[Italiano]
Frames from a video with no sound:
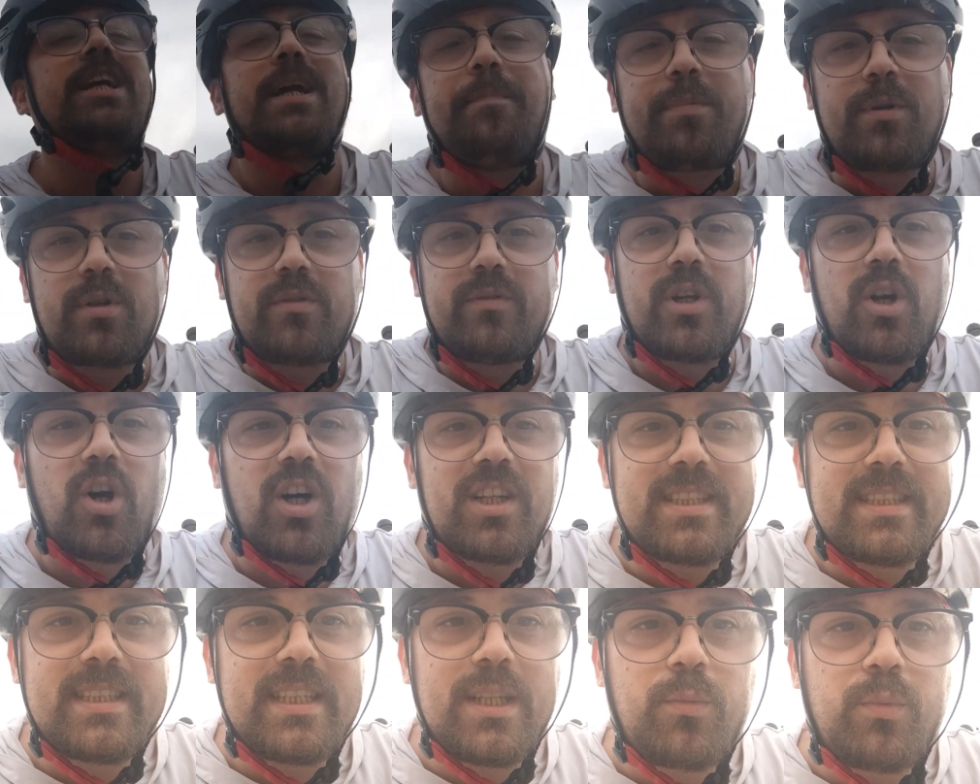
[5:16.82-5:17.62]
proverò a
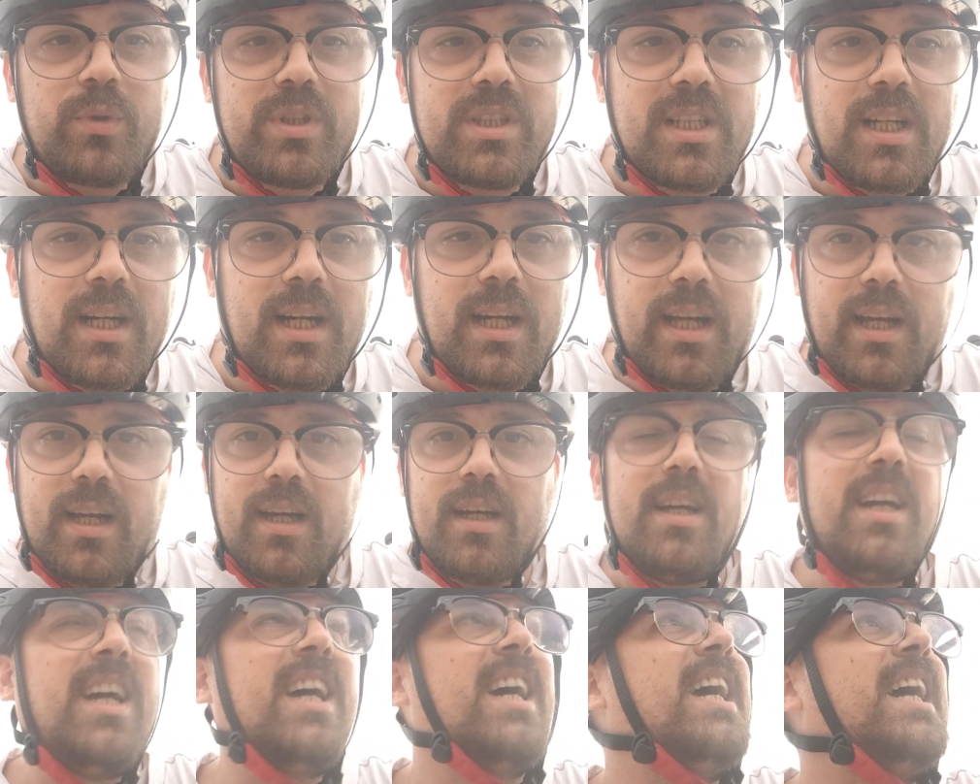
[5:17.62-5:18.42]
seguirle
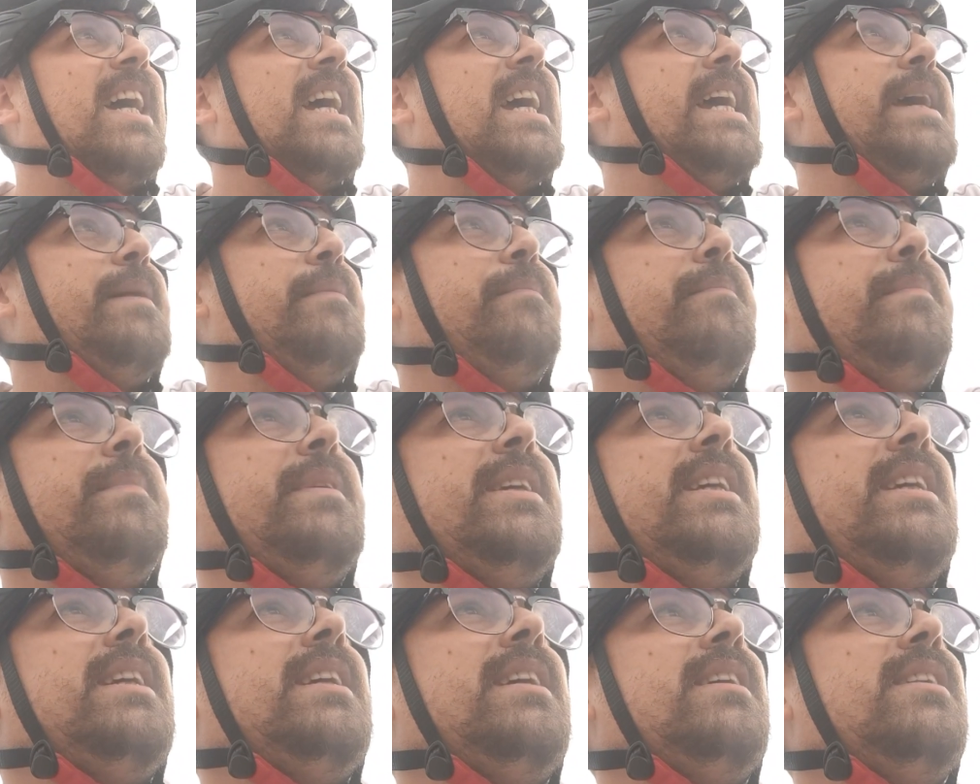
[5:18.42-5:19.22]
e
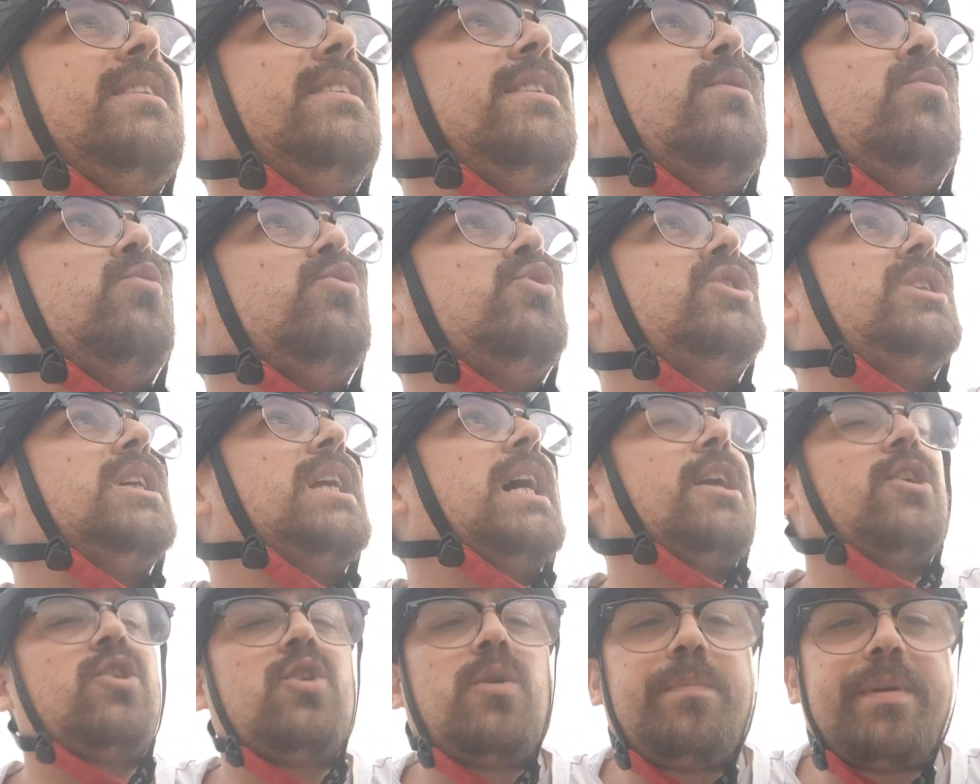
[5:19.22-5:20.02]
mi
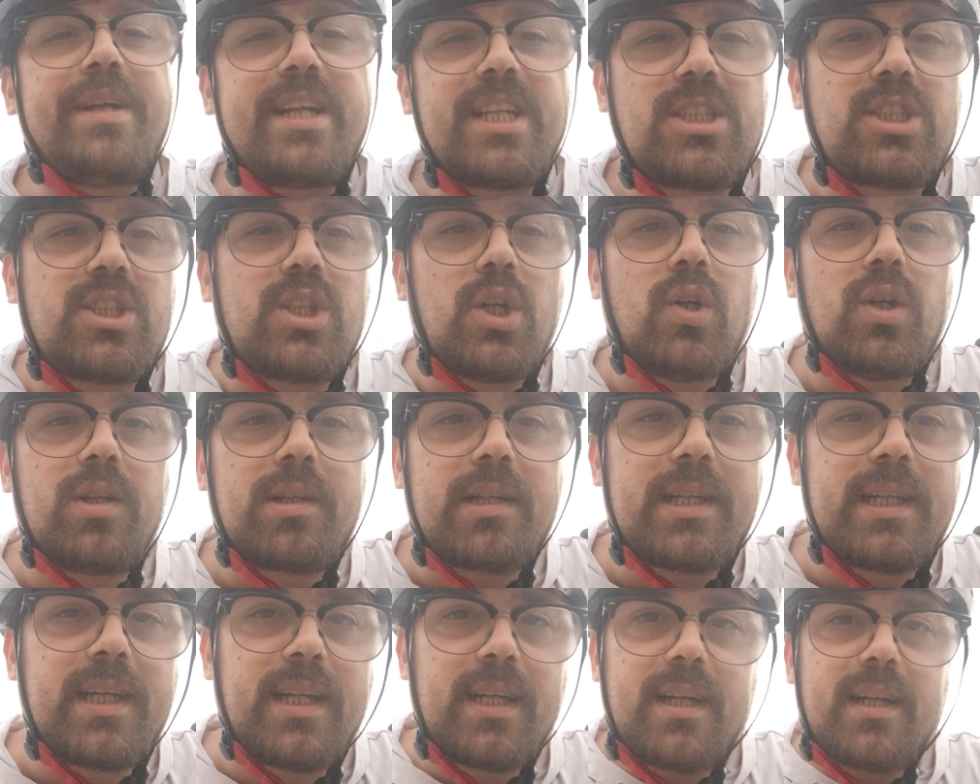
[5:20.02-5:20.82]
denunceranno per
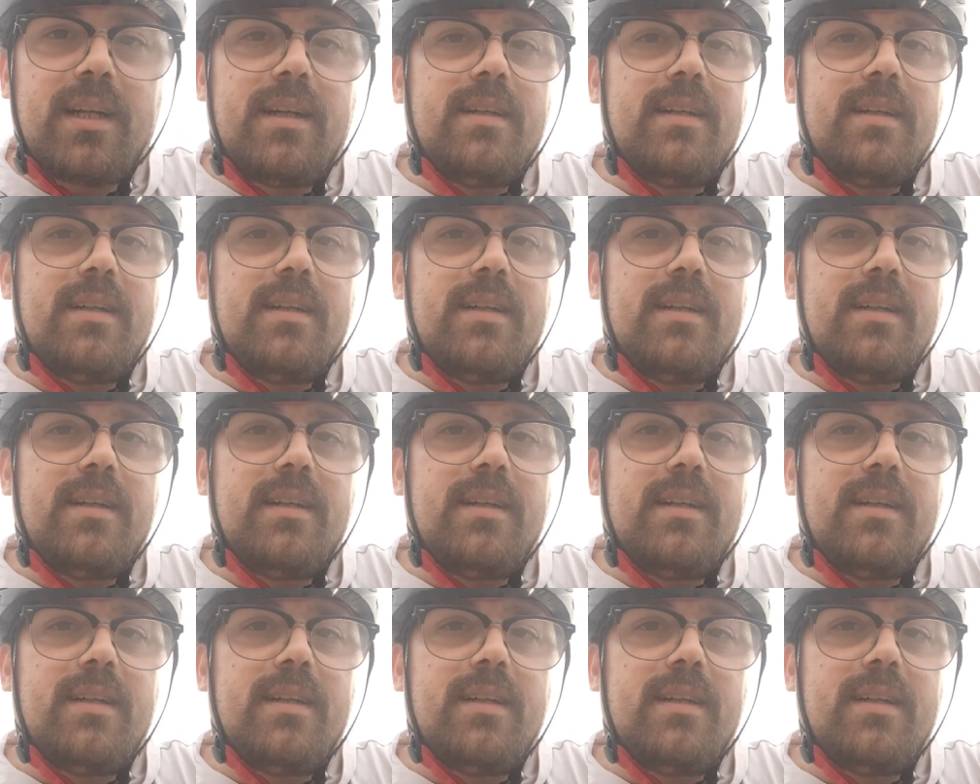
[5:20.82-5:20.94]
stalking